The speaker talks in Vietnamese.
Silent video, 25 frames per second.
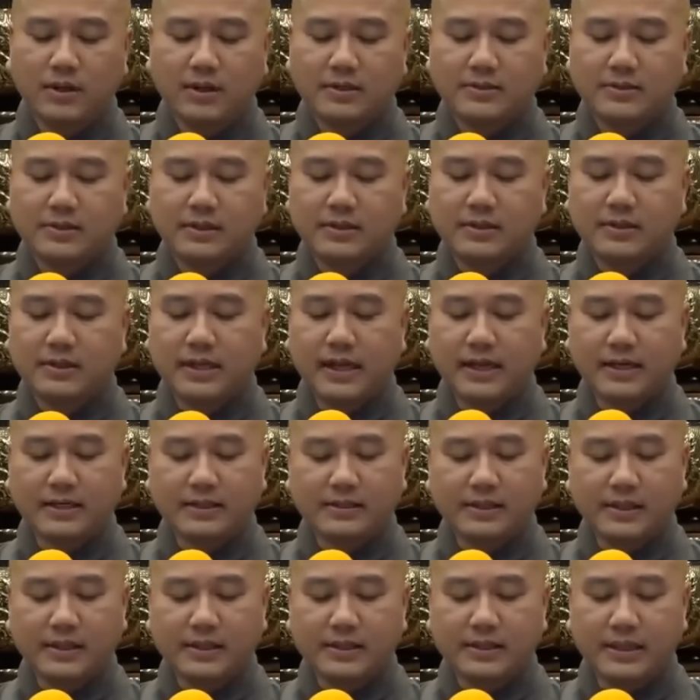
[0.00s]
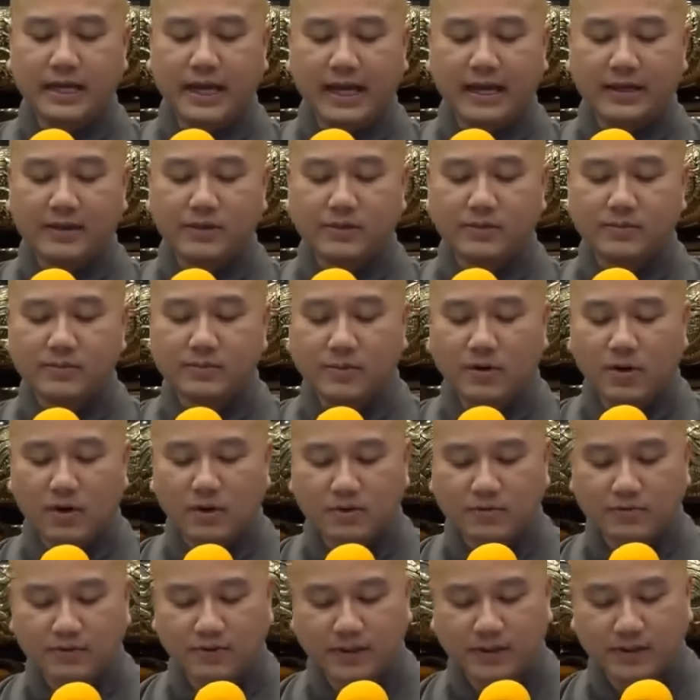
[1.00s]
Xin Thầy chỉ dạy chúng
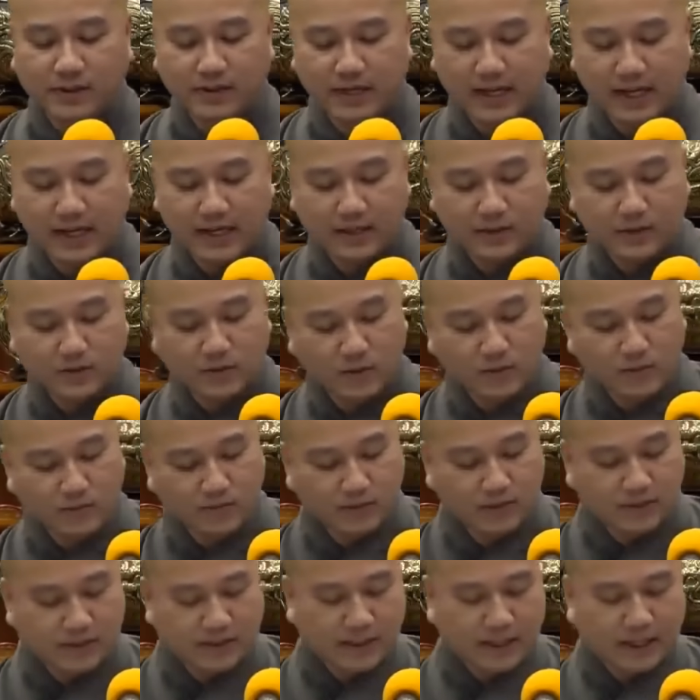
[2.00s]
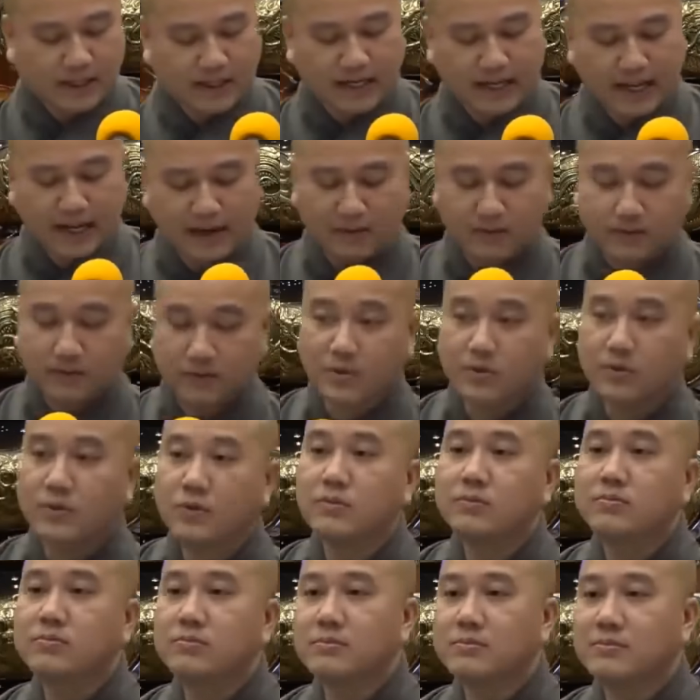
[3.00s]
con việc này cúng như thế nào cho
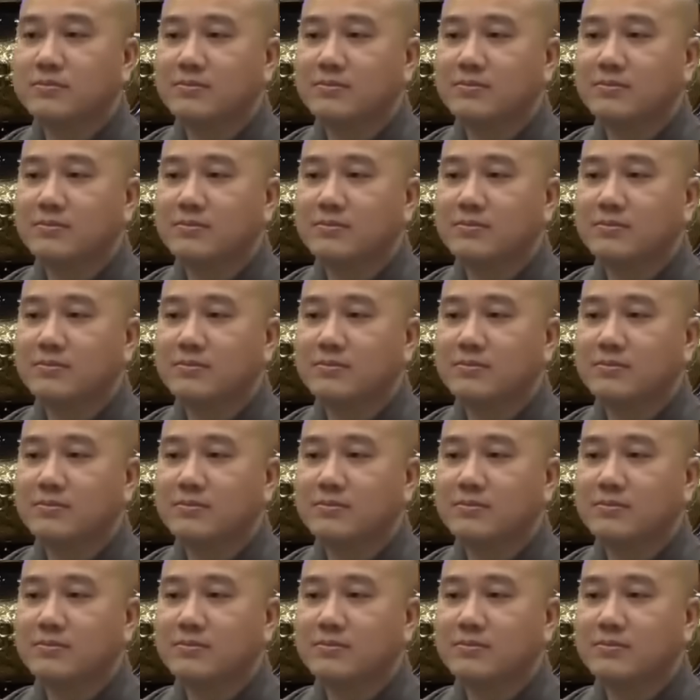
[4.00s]
đúng.